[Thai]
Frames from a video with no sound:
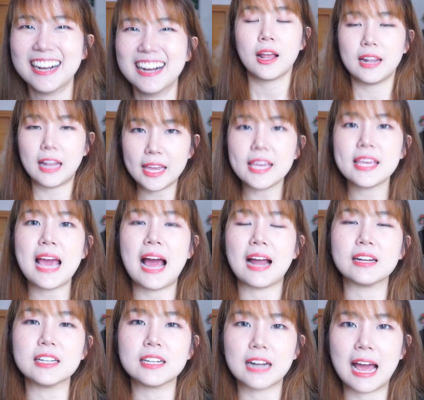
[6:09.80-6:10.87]
และอีกอย่างห
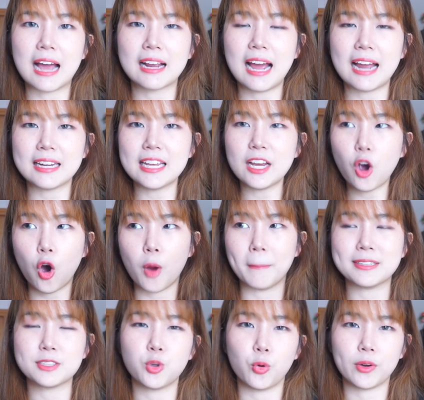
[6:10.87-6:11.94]
นึ่งนะการที่ของมา
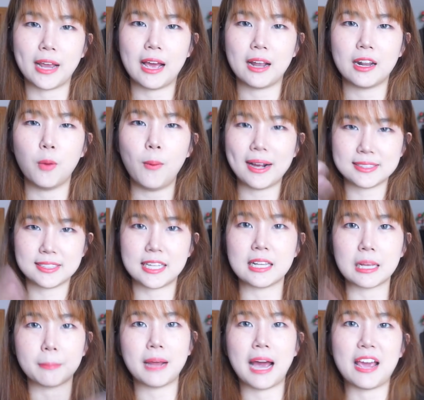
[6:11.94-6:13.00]
ส่งเนี่ยระหว่างจีน
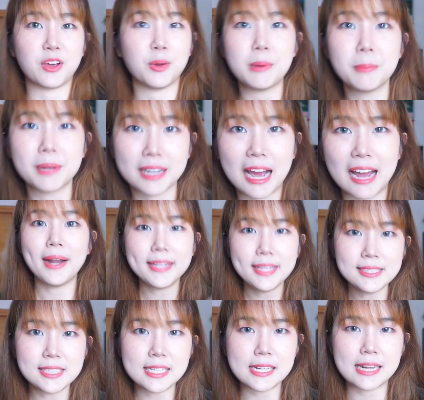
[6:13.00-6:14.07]
กับไทยก็ไม่เหมือนกันที่
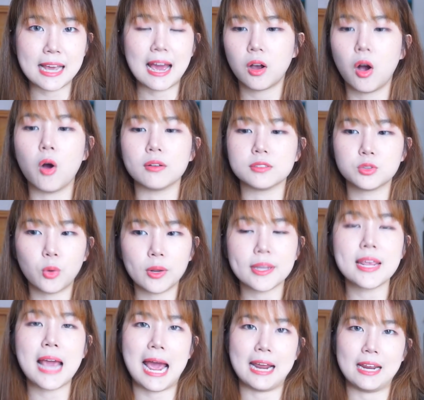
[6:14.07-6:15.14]
จีนเนี่ยของส่วน
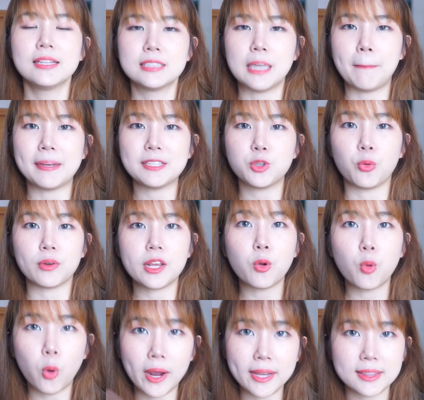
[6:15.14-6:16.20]
ใหญ่จะไปส่งที่
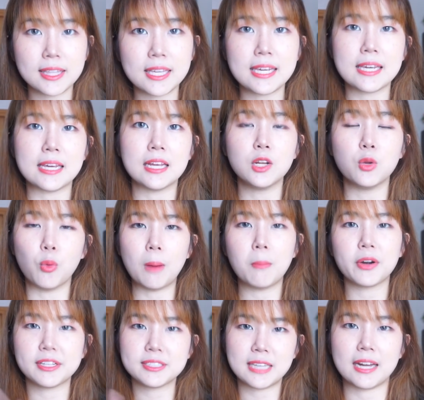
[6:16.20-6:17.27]
ควายตี้หรือว่าบ
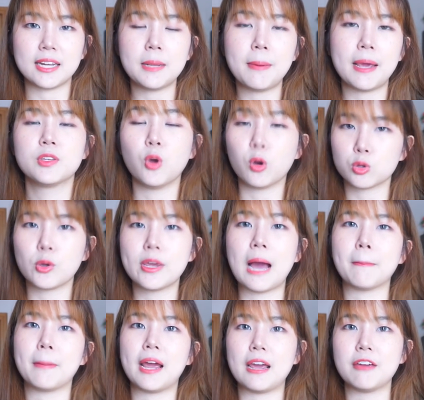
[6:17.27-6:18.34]
ริษัทที่เพจยกตัวอย่าง
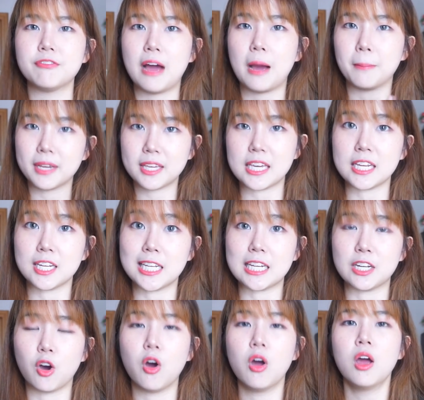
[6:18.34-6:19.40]
ไปให้ฟังเมื่อกี้นี้เนาะ